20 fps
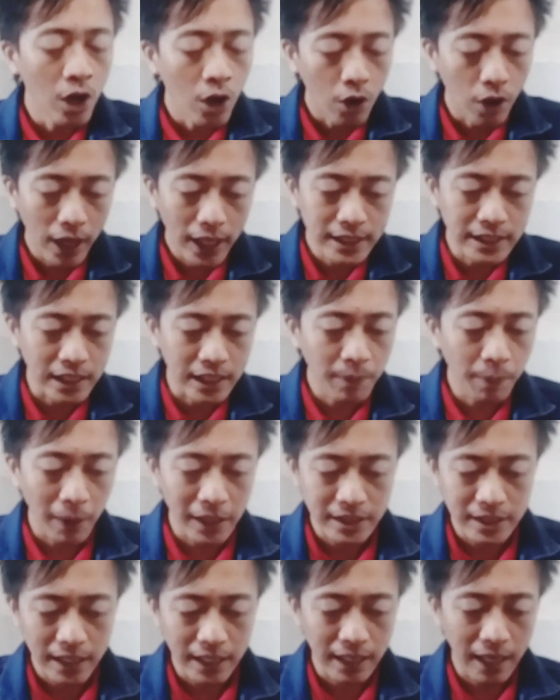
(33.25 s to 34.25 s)
Oke, jadi
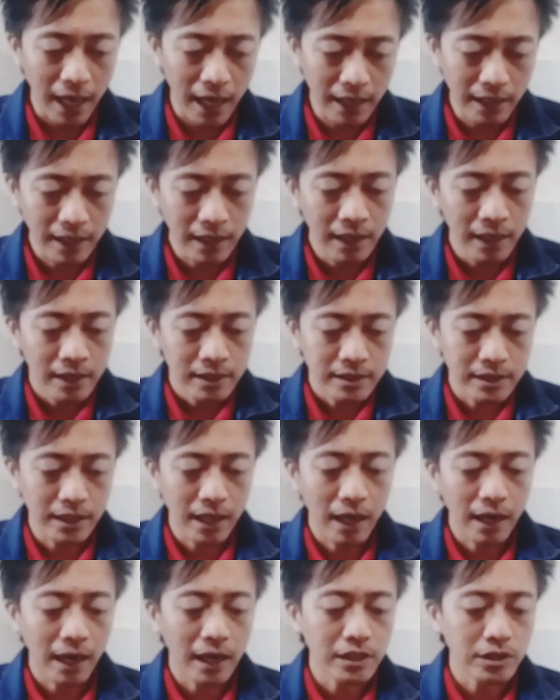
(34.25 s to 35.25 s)
pastikan
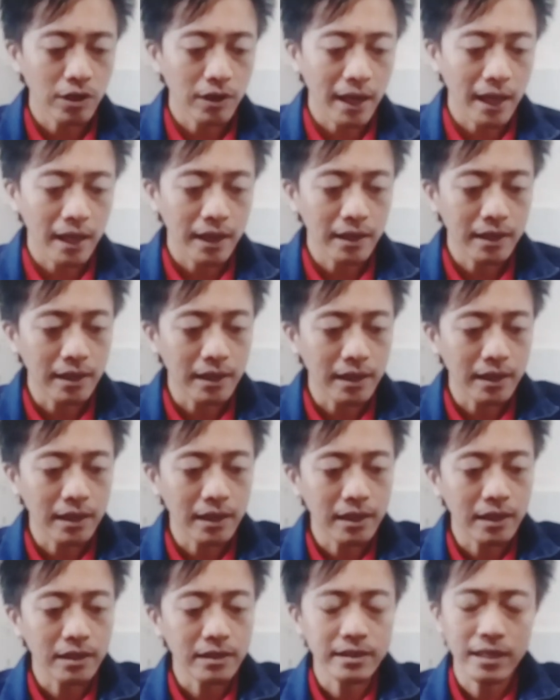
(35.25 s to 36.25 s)
jika kalian seorang
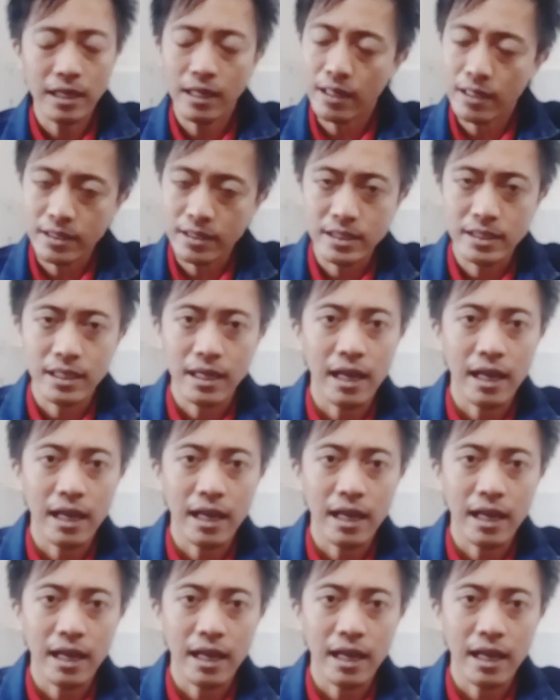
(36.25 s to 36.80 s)
uh, sales,